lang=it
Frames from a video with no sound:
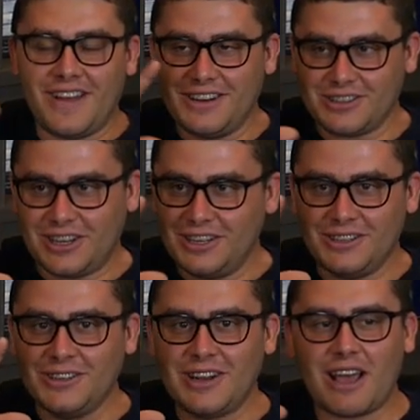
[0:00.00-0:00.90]
fanno
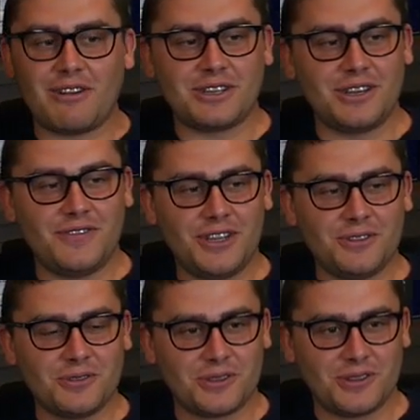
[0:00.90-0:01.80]
soldi, non è questo il video
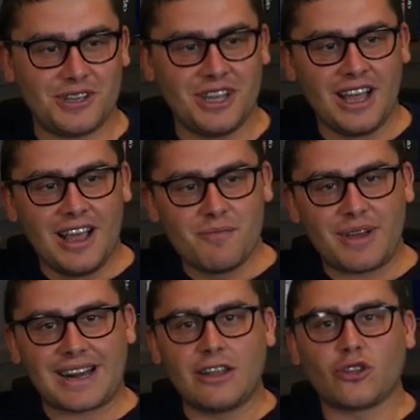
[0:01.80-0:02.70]
giusto di,
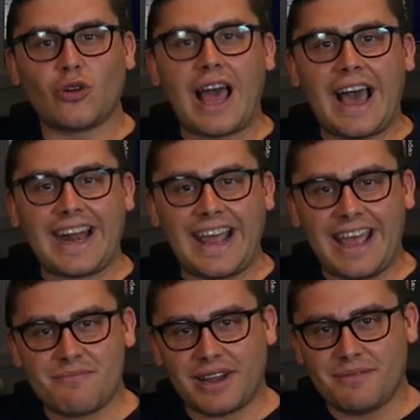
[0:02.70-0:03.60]
per
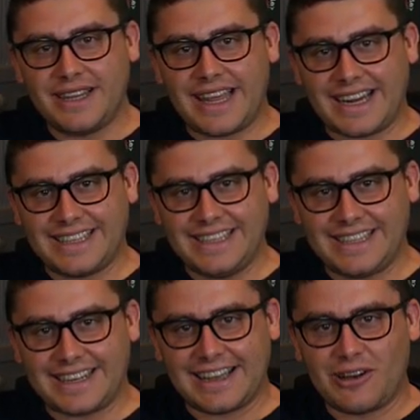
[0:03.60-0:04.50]
rantolare e per lamentarsi di
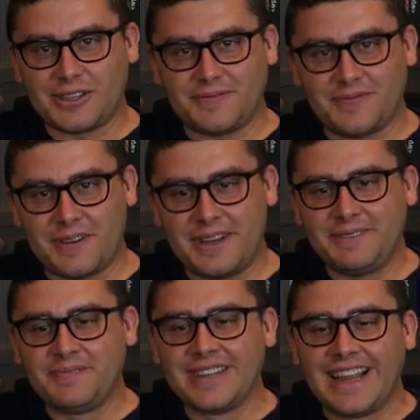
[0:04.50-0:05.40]
certe cose, va
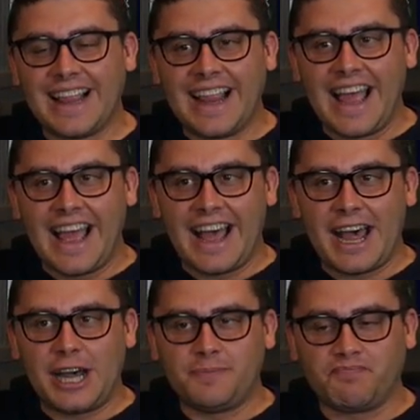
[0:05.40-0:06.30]
bene?
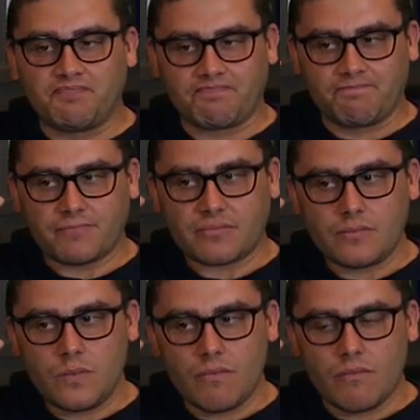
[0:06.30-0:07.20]
Um,
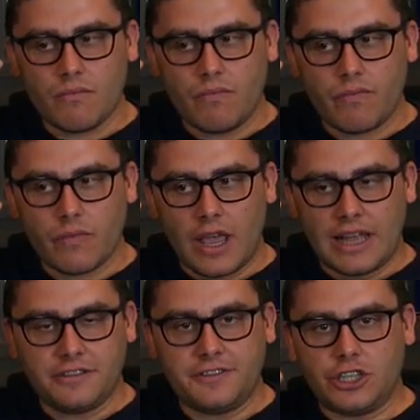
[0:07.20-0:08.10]

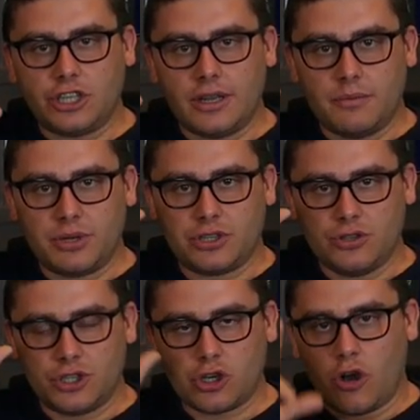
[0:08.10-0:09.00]
è difficile, le
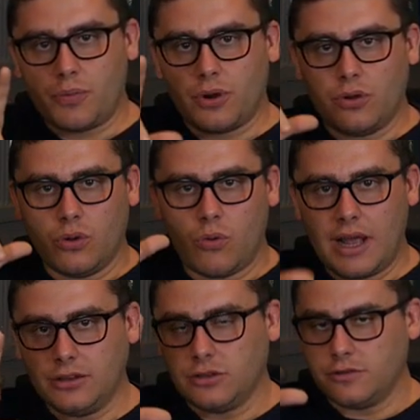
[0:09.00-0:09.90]
persone scoprono
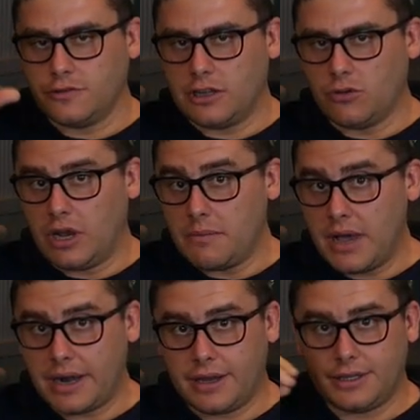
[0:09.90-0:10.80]
quando fanno online
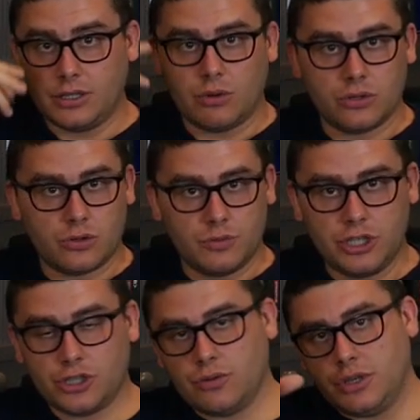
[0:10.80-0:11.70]
marketing, quando
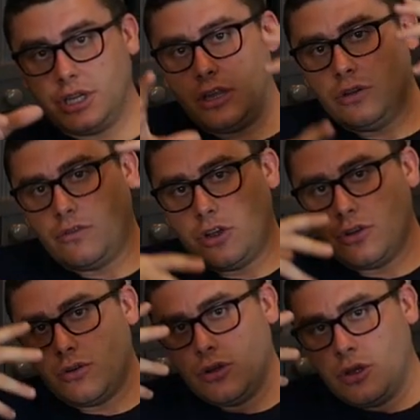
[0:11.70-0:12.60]
cominciano a dire io
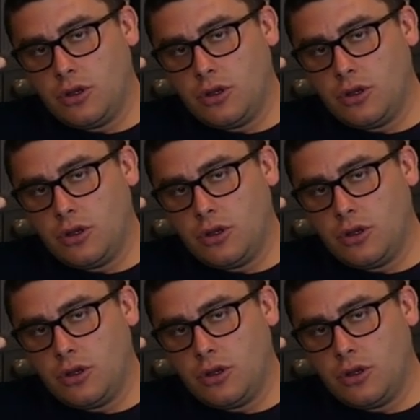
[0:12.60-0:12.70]
voglio